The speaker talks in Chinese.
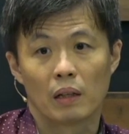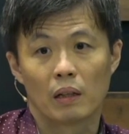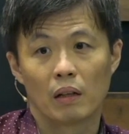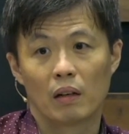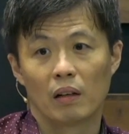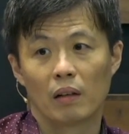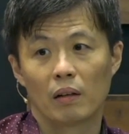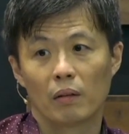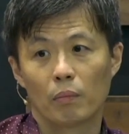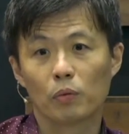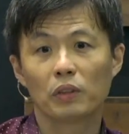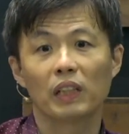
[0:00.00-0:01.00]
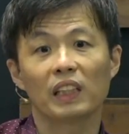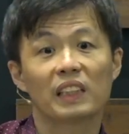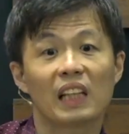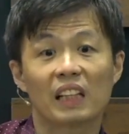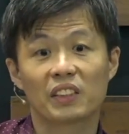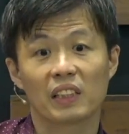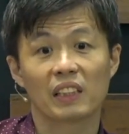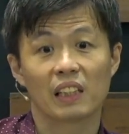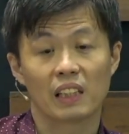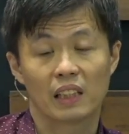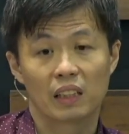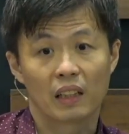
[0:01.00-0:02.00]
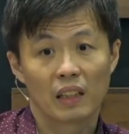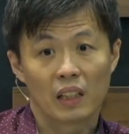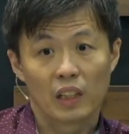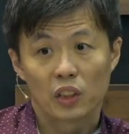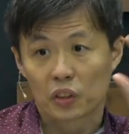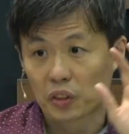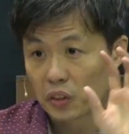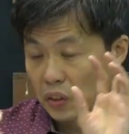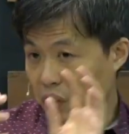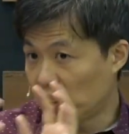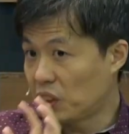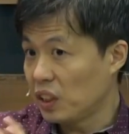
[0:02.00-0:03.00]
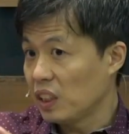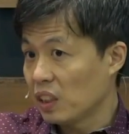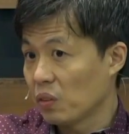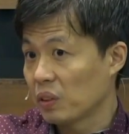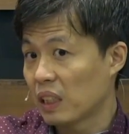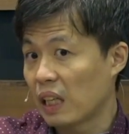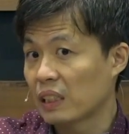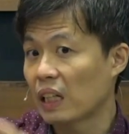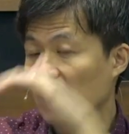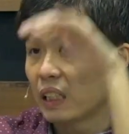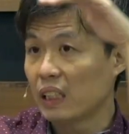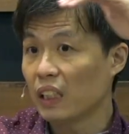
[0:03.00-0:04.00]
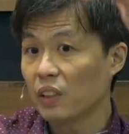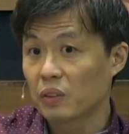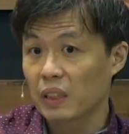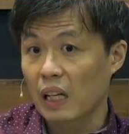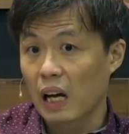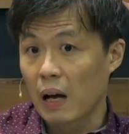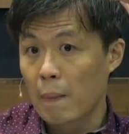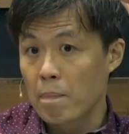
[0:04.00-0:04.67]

啊，不是一个象征而已。实际的东西来讲，一定有怎样？